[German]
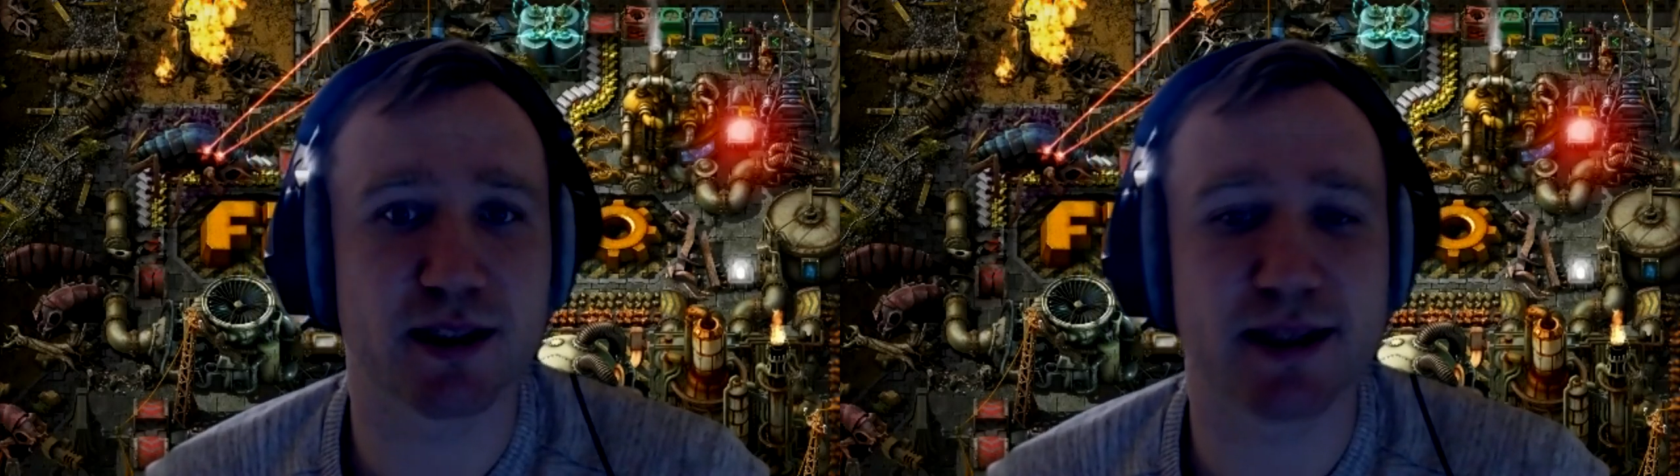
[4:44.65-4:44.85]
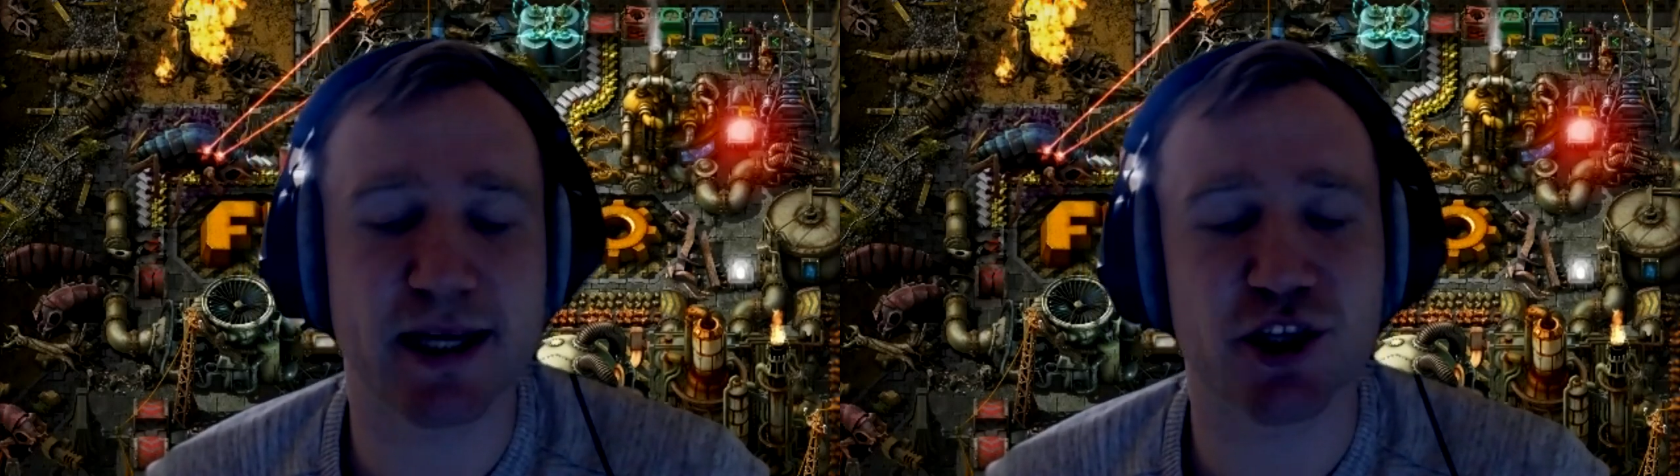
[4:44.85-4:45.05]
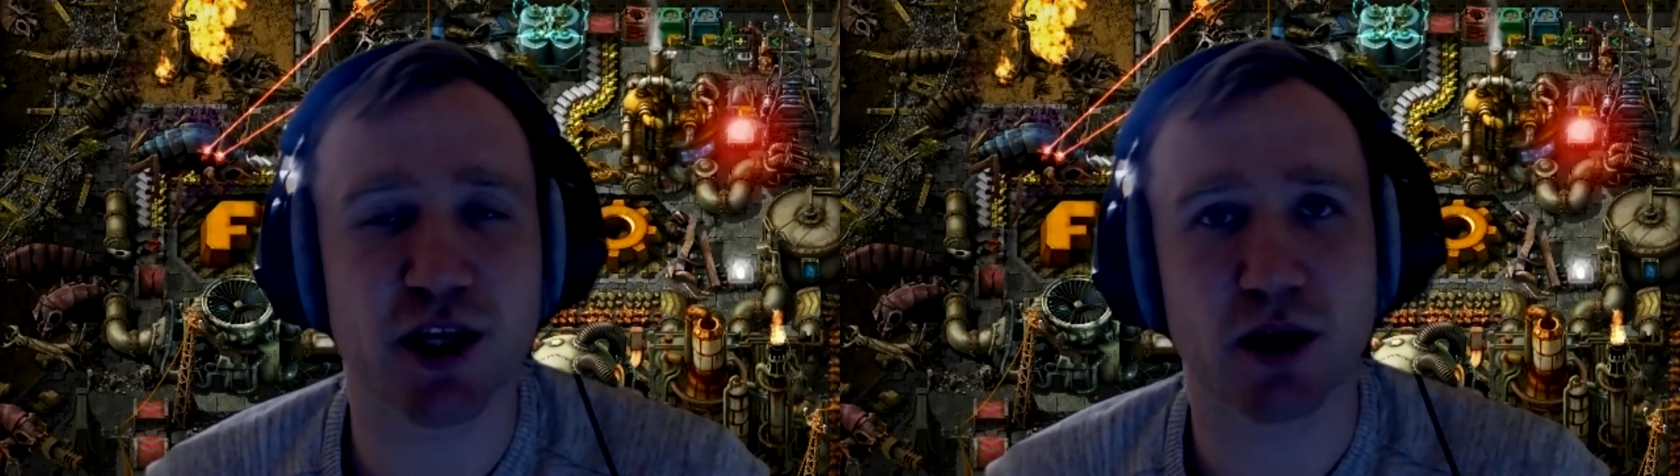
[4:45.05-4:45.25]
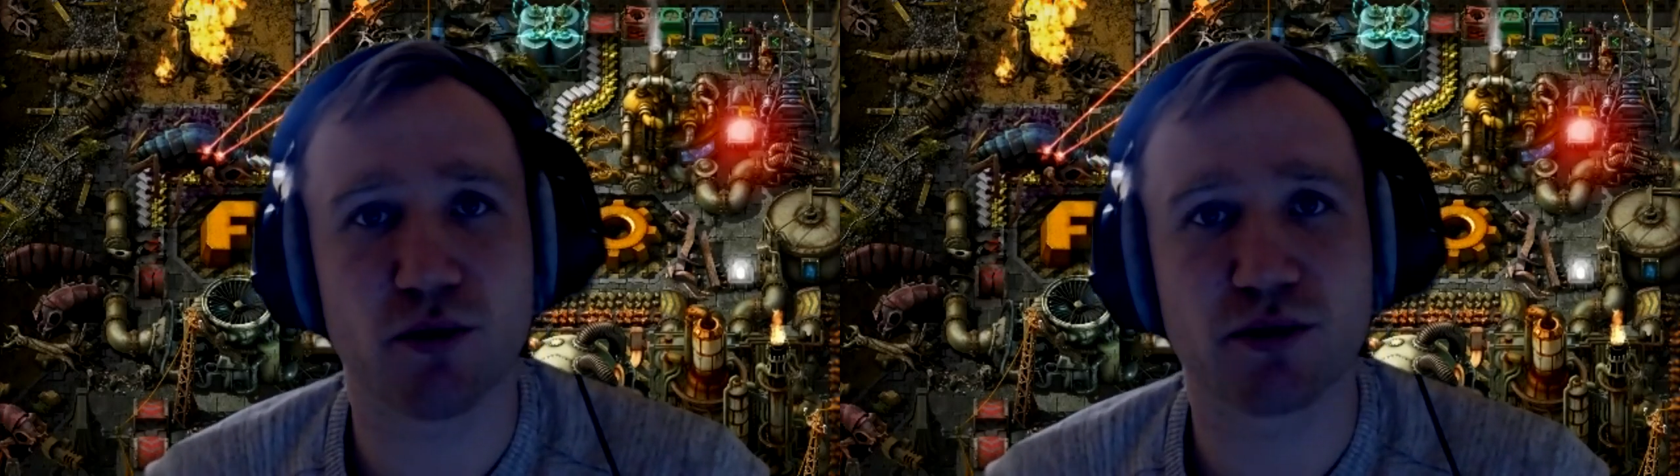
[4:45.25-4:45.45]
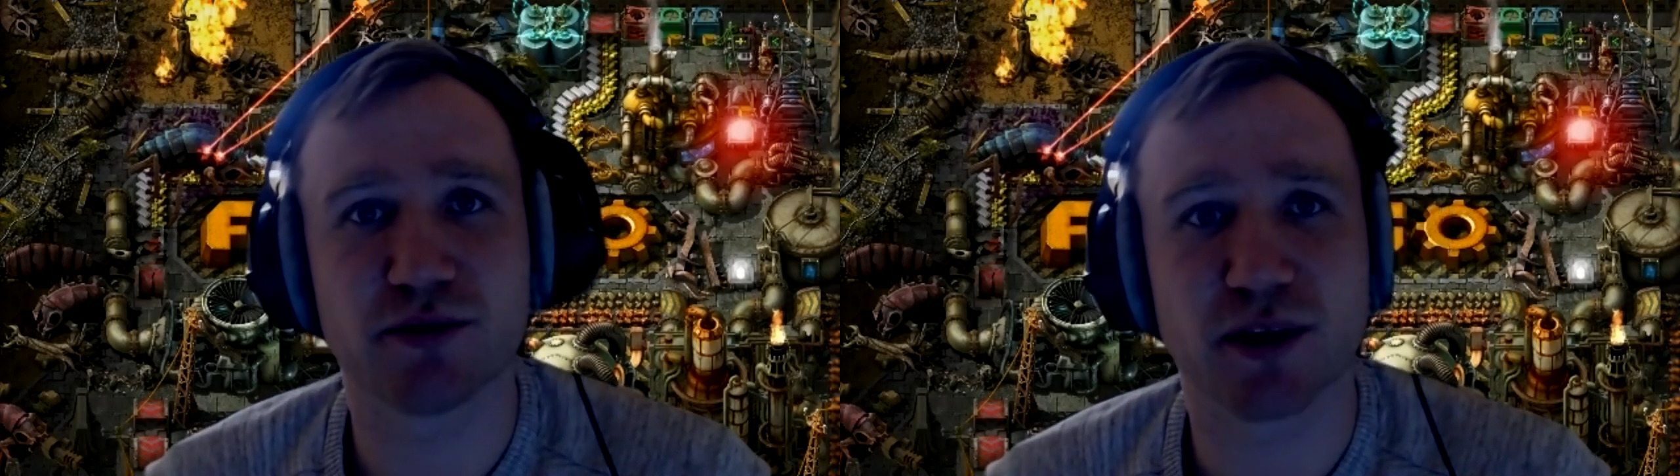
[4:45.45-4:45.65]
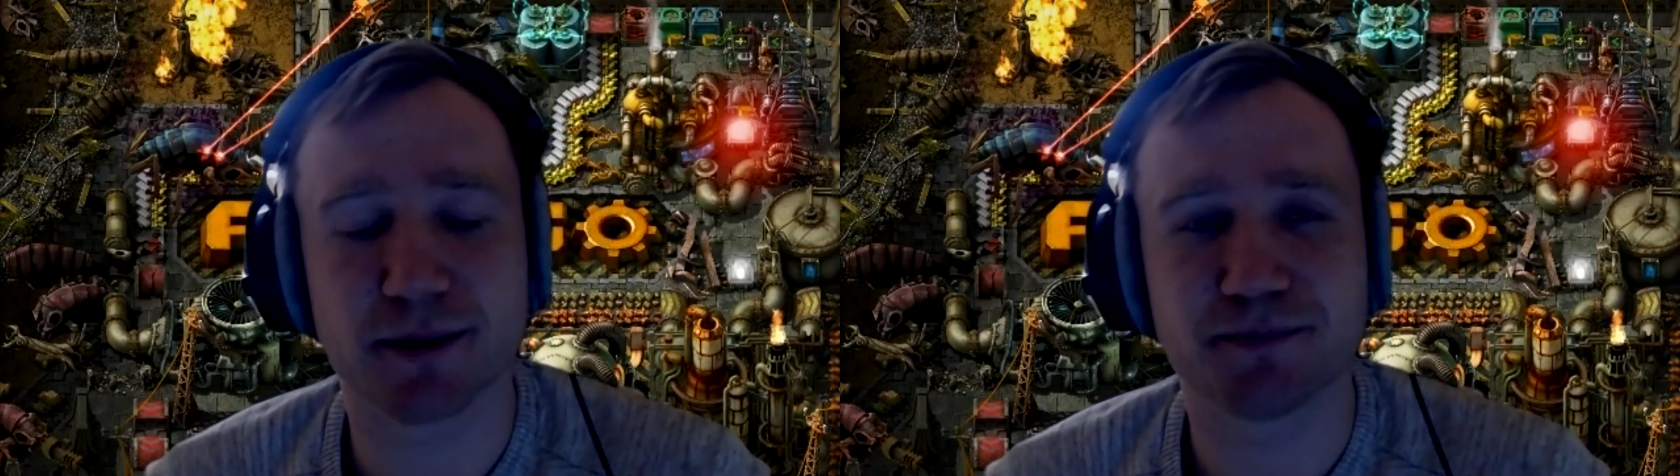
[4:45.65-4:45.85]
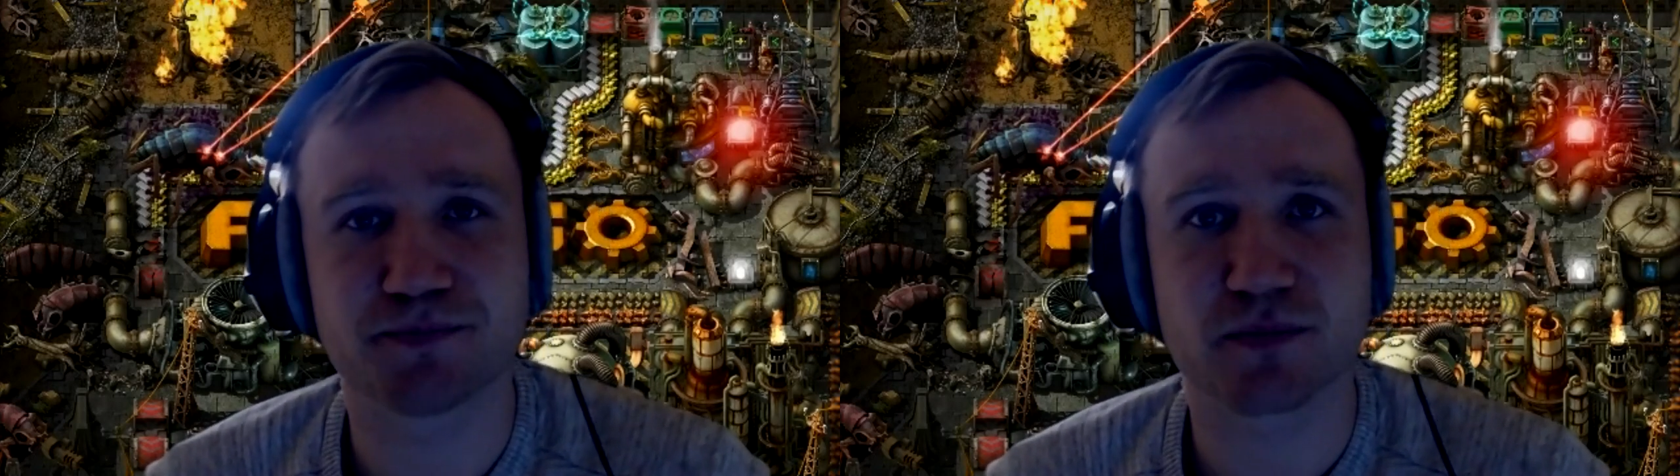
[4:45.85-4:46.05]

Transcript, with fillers: sehr stark aufgefallen.